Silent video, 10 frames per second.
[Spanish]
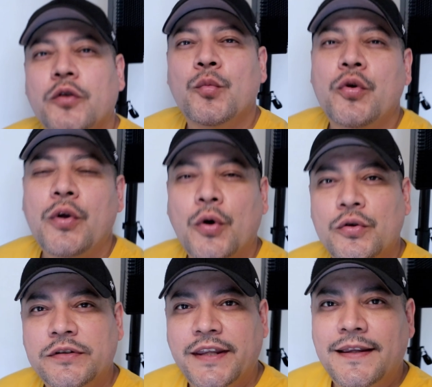muy
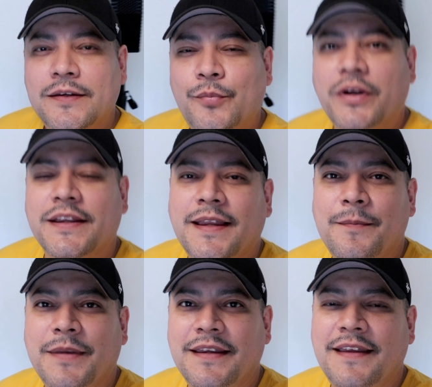contento porque
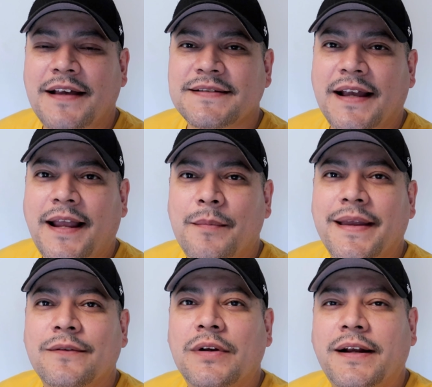también ya está
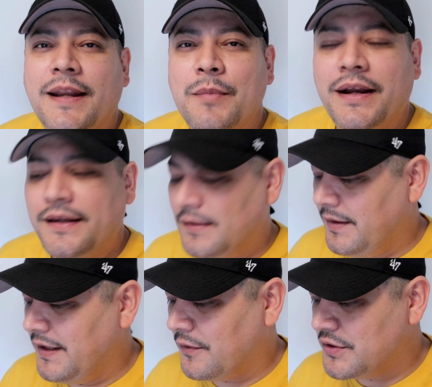cambiando el clima aquí en el
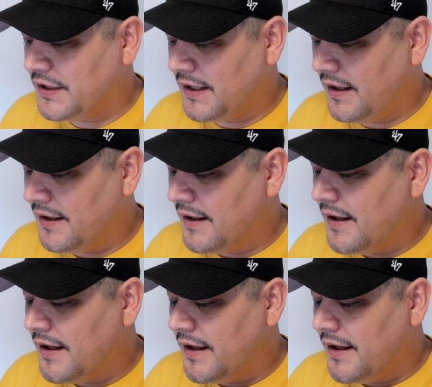Valle de Cochela.
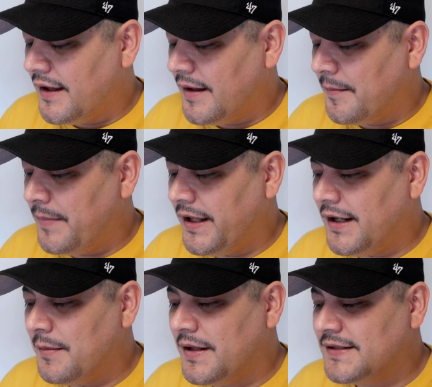Vean
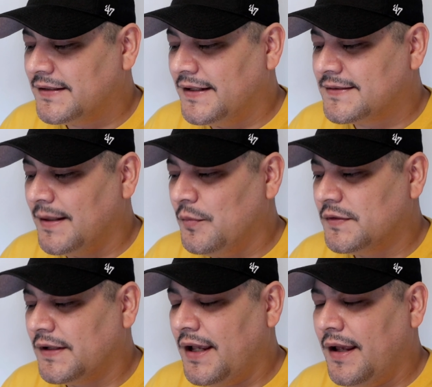nada más,
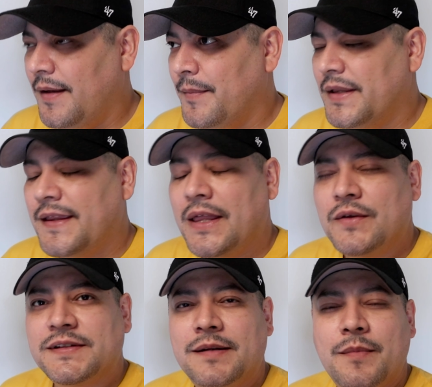estamos a
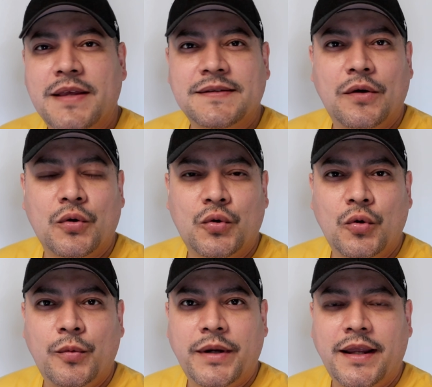mediados del mes de
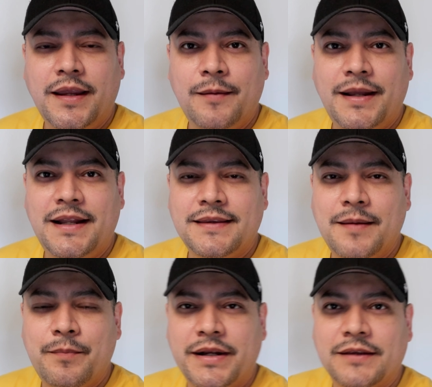octubre y vean la
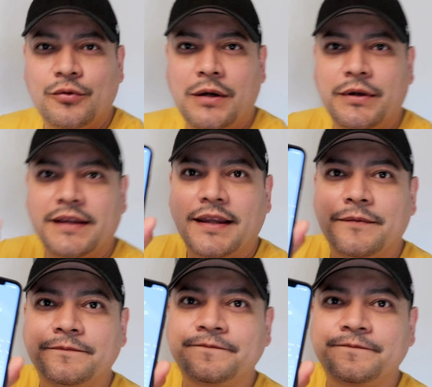temperatura ahorita.